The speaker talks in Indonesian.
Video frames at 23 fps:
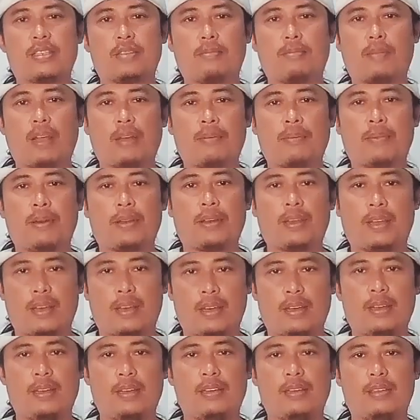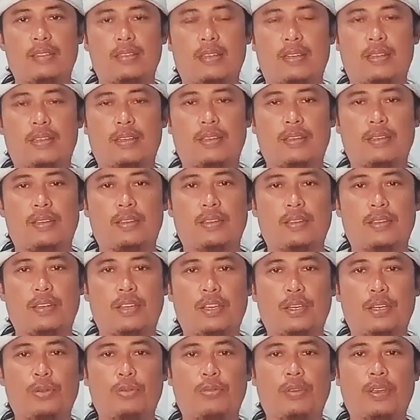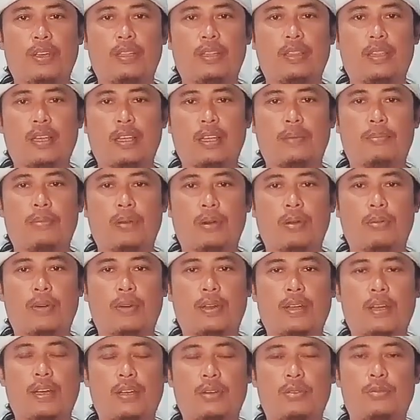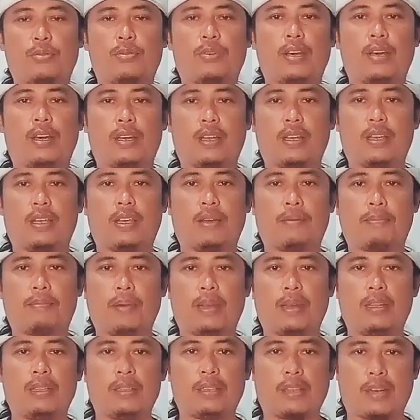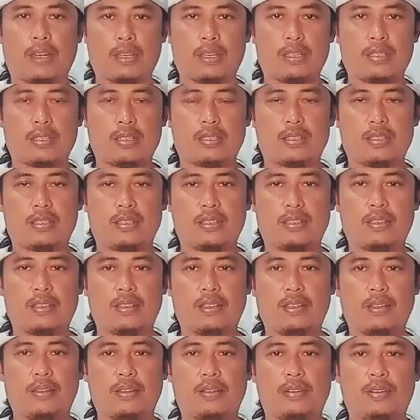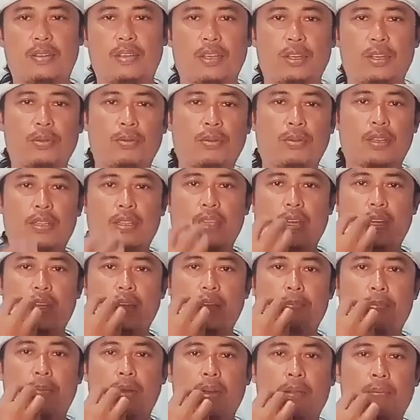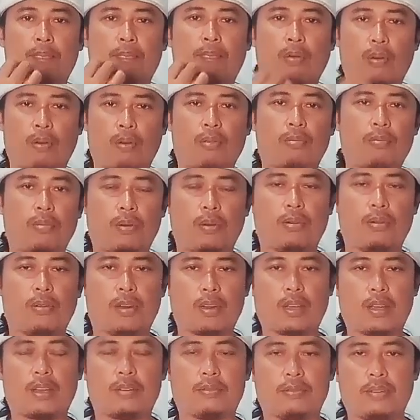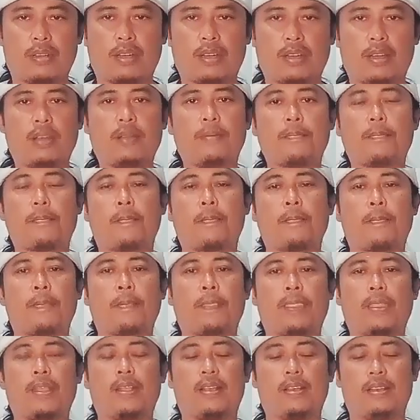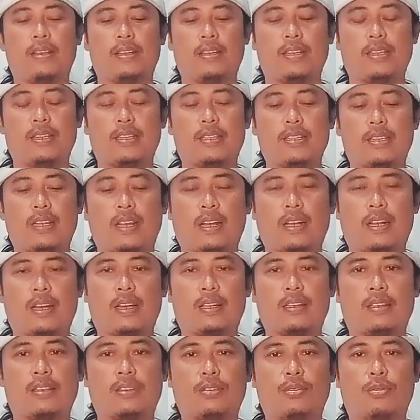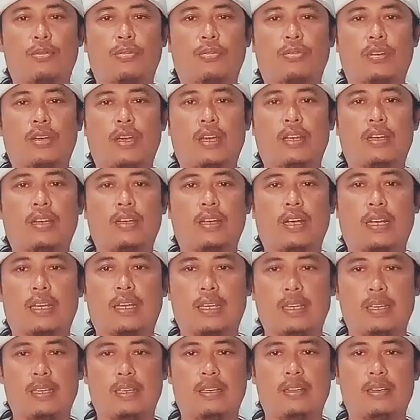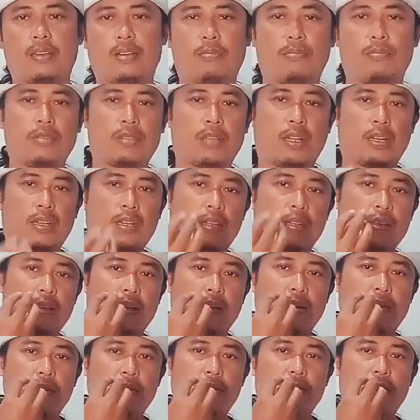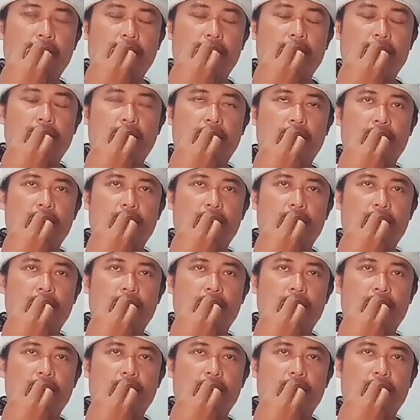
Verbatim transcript: sebelah mana jadi hidung kita yang mengeluarkan udara yang paling deras, hidung kita yang paling plong mengeluarkan udara, silakan turunkan kaki. Misalkan kalau